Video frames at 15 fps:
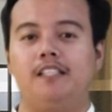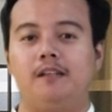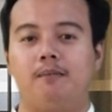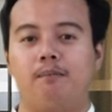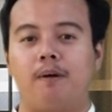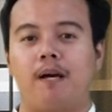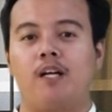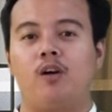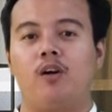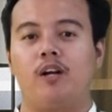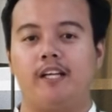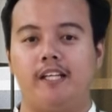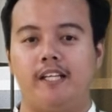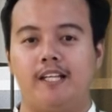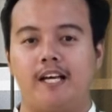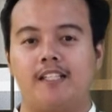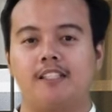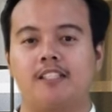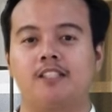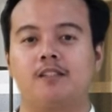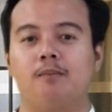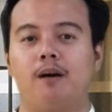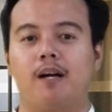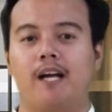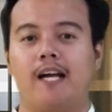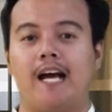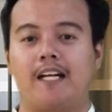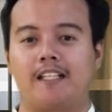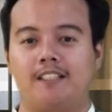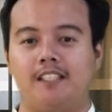disimpan oleh dinas sebagai
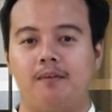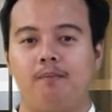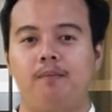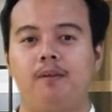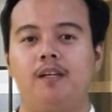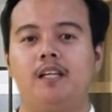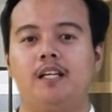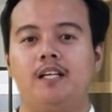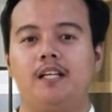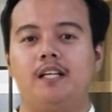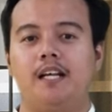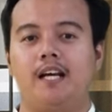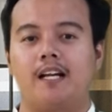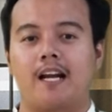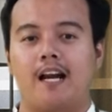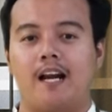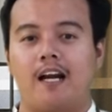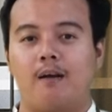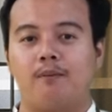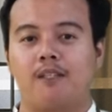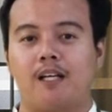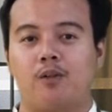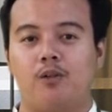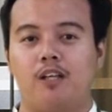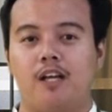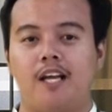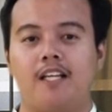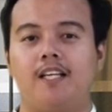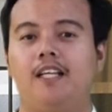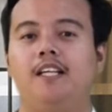arsip dan rangkap satunya
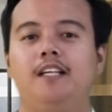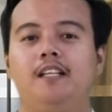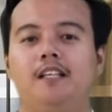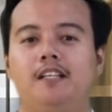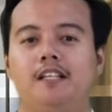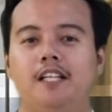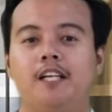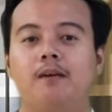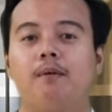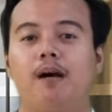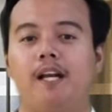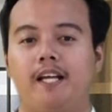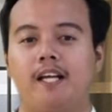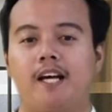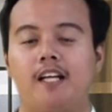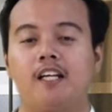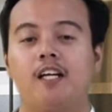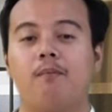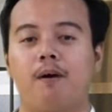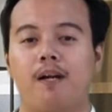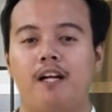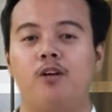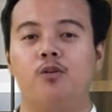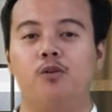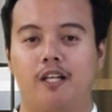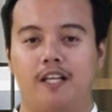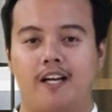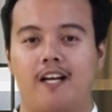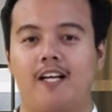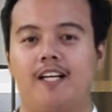lagi dikembalikan kepada
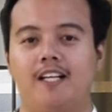kurir.